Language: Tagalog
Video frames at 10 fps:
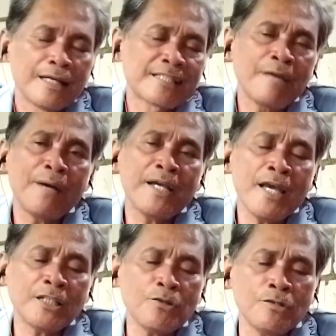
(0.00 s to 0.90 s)
Sa
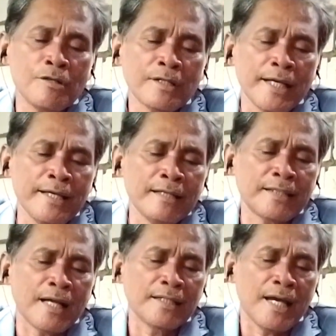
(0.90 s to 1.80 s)
bayan kong kay
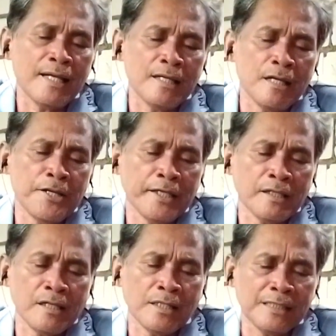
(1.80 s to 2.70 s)
tagal
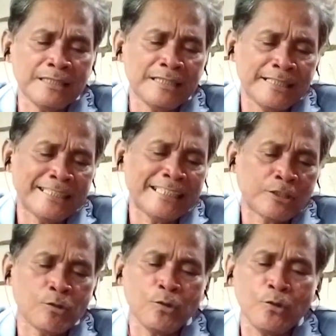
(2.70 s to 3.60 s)
ding hindi
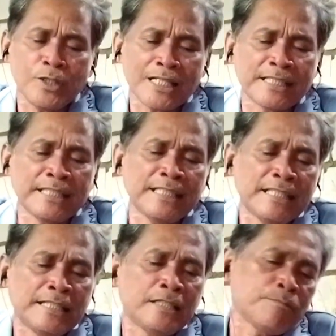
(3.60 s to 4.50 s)
ko
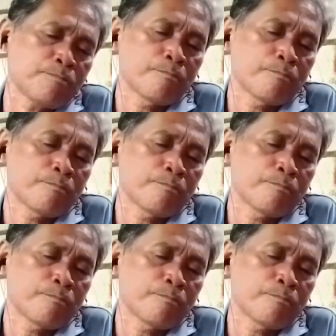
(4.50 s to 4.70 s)
nasili